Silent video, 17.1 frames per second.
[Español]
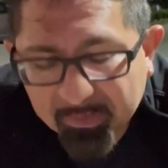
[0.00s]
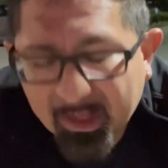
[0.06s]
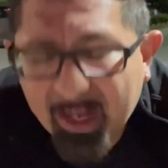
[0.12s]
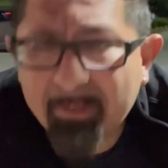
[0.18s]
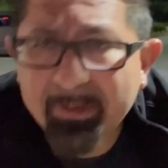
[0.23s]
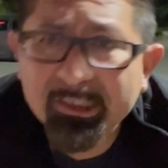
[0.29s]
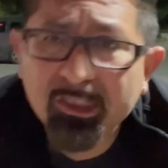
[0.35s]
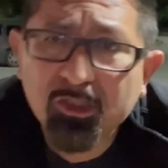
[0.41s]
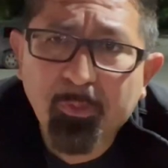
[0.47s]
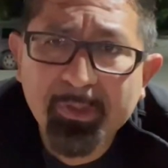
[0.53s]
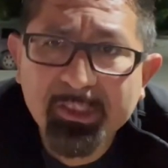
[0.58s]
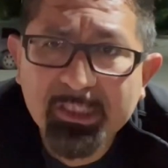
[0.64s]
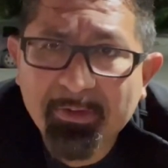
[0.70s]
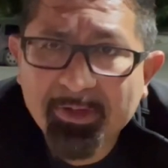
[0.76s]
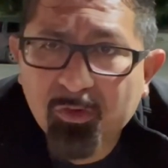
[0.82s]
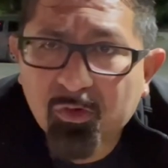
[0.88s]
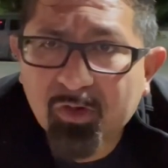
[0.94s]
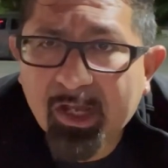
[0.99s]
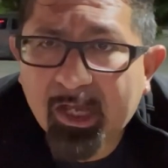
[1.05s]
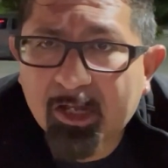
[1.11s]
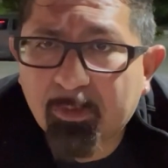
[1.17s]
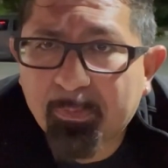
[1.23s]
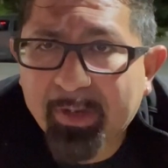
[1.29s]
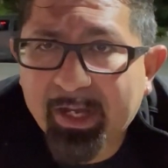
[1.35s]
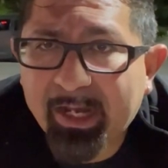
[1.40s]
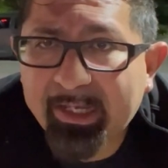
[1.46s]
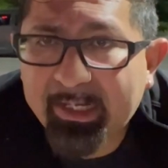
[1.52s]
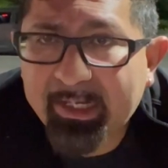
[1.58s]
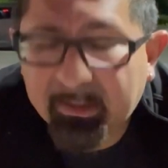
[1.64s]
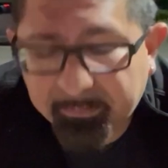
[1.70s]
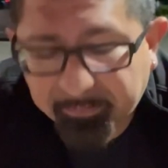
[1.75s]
A veces nos prestaban un carro para ir